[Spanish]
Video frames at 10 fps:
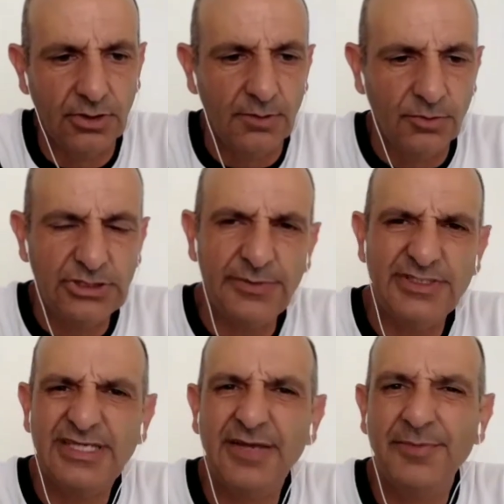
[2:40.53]
muchas
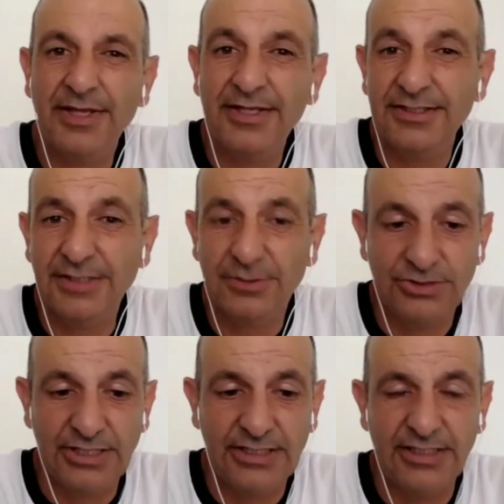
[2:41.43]
veces hay padres,
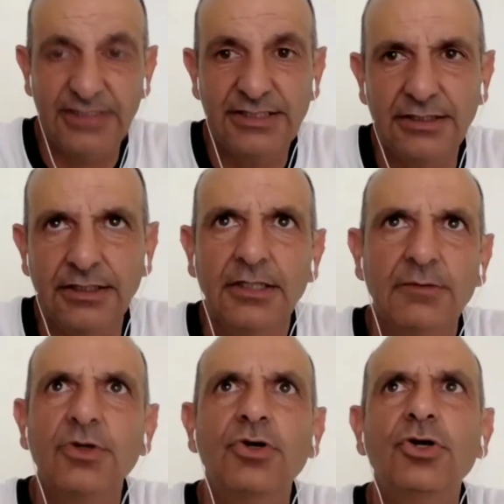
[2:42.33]
escucharás que dicen,
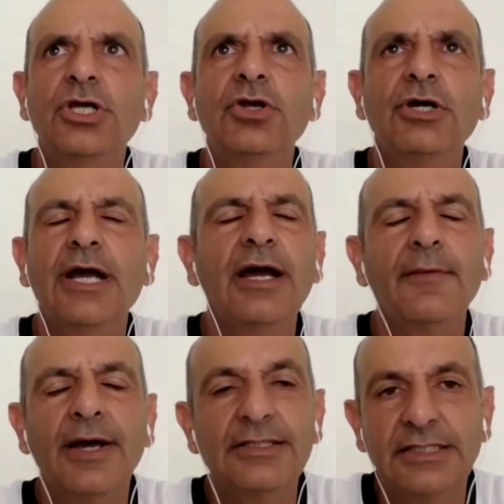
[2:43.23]
bueno, no quiero que haga
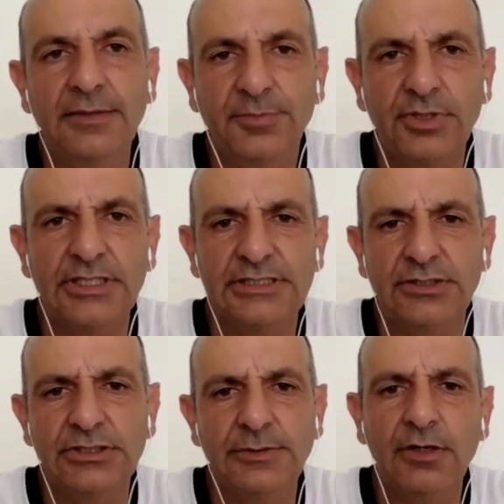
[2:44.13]
básquet porque si
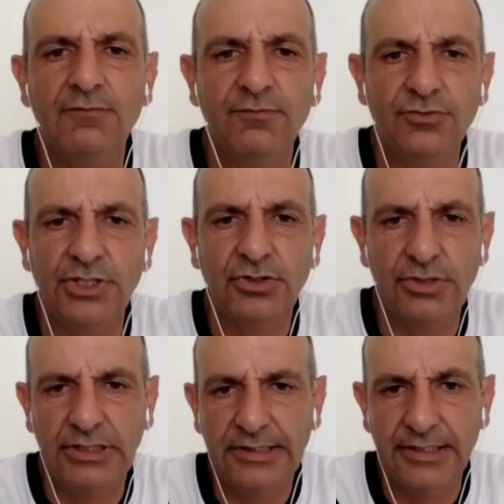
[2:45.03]
no se va a confundir con
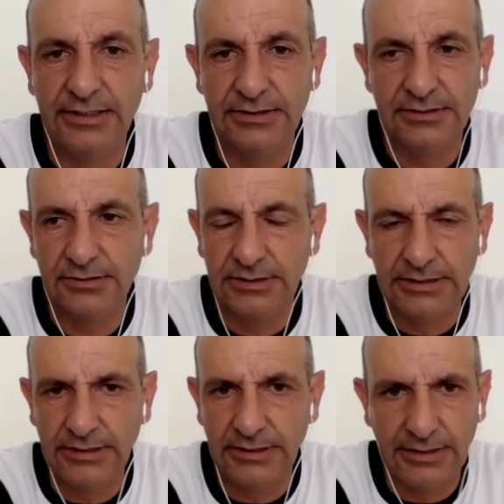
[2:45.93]
el tenis,
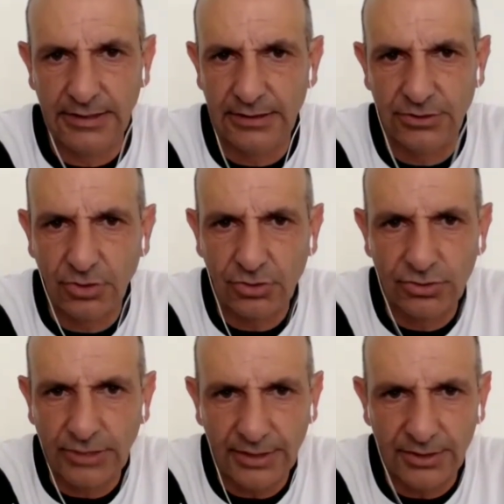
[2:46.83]
y es todo lo
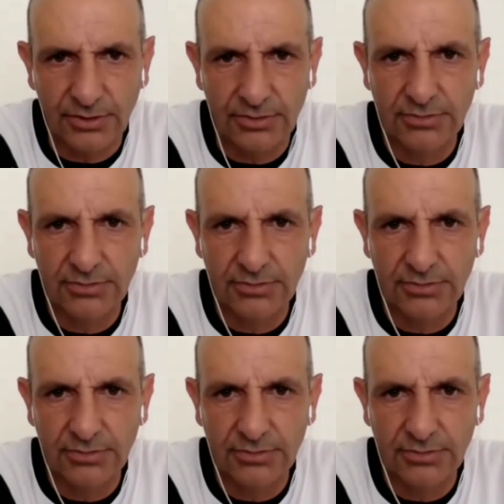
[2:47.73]
contrario.